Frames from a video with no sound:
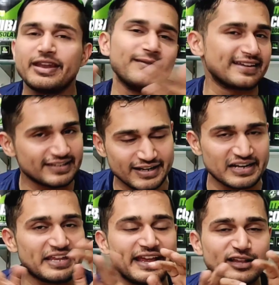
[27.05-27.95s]
मैंने वैसे ही रख
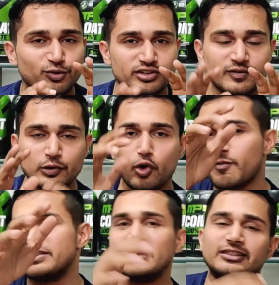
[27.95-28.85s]
लिए हैं थोड़ा सा लुक
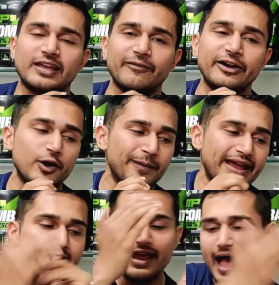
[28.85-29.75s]
बन जाती है वीडियो में